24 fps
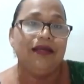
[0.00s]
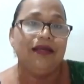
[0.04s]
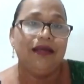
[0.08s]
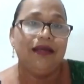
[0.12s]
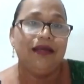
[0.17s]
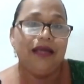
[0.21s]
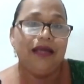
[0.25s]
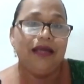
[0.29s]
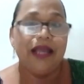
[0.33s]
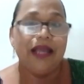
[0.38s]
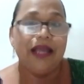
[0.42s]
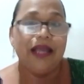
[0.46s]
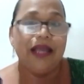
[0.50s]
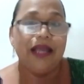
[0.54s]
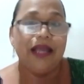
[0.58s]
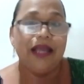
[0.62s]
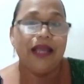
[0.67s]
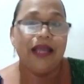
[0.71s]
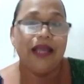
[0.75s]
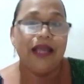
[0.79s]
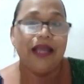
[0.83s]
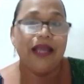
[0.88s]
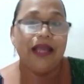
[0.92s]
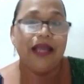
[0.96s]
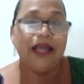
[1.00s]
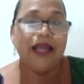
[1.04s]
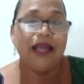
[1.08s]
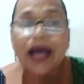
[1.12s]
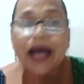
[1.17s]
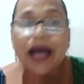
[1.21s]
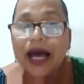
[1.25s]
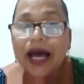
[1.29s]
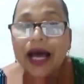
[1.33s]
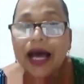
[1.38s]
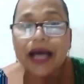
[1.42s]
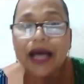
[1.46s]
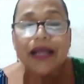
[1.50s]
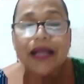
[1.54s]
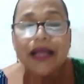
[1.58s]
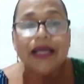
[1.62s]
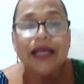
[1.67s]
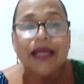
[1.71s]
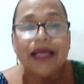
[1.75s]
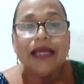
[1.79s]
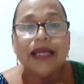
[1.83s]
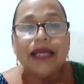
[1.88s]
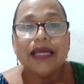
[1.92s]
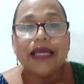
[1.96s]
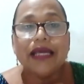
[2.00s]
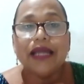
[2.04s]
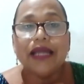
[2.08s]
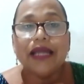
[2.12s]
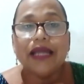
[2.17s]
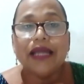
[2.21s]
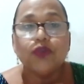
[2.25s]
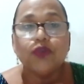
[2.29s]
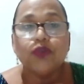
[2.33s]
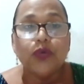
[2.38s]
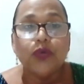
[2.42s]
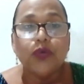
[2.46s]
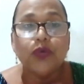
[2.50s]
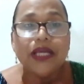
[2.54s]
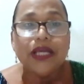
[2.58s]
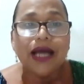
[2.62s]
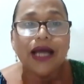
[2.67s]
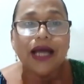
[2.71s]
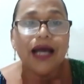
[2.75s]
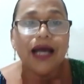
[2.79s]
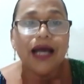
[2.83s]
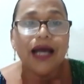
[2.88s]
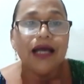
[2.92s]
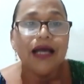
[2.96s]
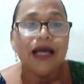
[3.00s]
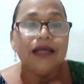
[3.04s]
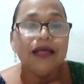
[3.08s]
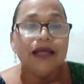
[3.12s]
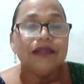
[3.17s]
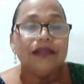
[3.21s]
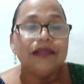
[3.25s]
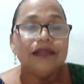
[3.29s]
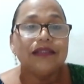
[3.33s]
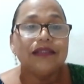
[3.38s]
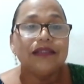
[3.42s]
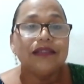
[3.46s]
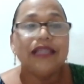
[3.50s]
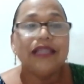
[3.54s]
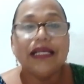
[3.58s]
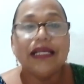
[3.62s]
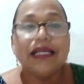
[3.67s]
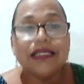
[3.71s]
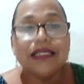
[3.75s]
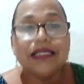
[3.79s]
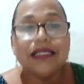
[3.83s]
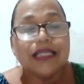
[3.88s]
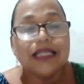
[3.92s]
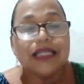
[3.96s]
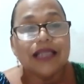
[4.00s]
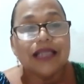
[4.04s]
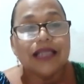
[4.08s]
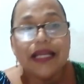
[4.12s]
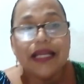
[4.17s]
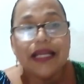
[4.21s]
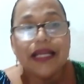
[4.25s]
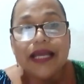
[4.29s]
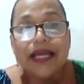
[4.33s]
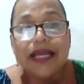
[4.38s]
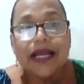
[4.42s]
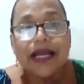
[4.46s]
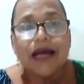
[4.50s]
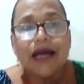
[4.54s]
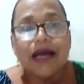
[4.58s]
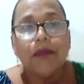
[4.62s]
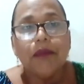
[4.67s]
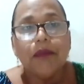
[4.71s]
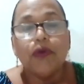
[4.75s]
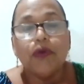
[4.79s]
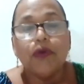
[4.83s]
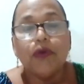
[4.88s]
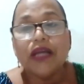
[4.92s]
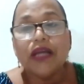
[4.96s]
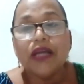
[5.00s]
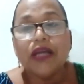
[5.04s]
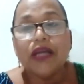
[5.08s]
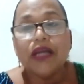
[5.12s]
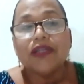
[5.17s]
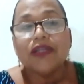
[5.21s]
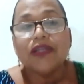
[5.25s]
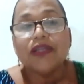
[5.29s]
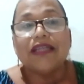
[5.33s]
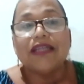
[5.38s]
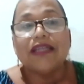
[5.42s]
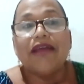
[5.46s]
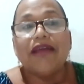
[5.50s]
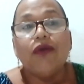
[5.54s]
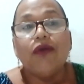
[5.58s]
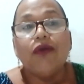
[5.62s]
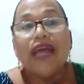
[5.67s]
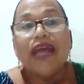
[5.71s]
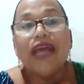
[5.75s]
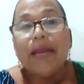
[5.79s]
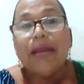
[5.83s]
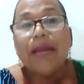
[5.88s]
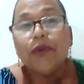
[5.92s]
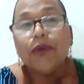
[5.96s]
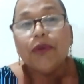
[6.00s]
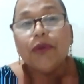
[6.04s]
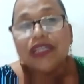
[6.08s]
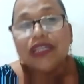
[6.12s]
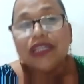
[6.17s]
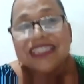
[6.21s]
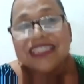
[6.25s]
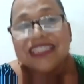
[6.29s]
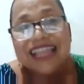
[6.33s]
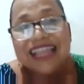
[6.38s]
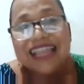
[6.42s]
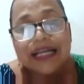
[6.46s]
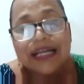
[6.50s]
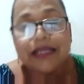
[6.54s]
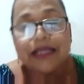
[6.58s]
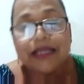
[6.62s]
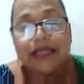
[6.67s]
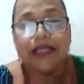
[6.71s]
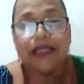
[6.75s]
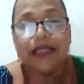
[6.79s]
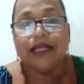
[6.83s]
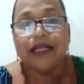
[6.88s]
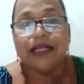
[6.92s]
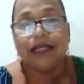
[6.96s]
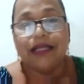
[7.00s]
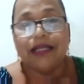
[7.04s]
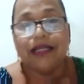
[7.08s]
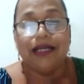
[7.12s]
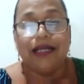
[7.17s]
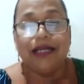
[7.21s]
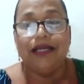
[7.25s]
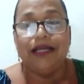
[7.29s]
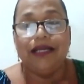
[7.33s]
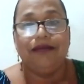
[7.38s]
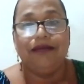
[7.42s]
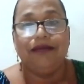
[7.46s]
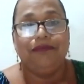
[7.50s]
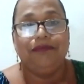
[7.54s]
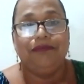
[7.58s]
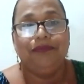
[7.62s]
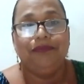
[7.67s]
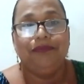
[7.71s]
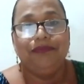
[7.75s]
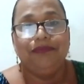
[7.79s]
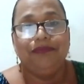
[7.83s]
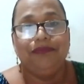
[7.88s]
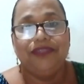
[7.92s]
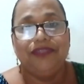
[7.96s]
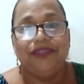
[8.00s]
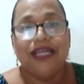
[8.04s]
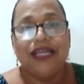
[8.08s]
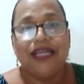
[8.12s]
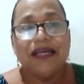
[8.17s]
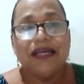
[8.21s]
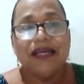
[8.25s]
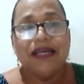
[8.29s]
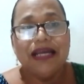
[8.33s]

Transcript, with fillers: Ella no iba a dejar que su hija se, saliera. ¿Por qué? Porque sabía lo, el potencial que tiene Natalia. ¿Ya?